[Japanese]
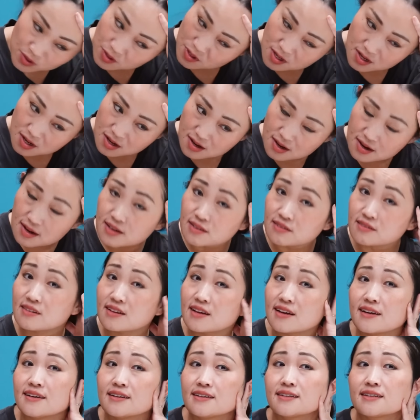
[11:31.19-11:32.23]
次数学
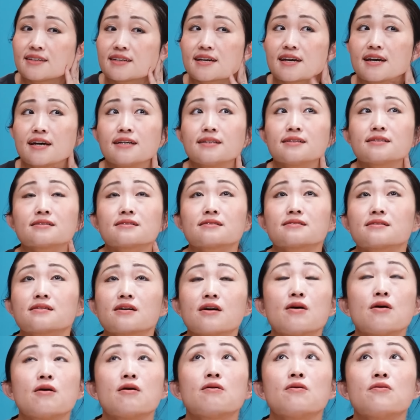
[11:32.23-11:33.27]
かクソじゃな
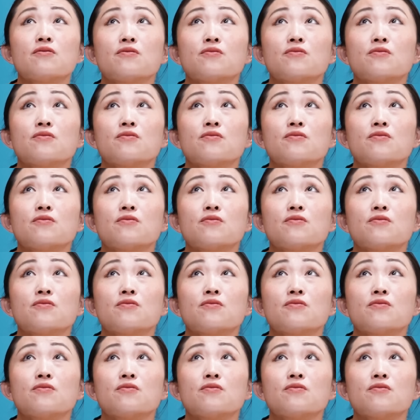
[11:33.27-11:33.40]
くて、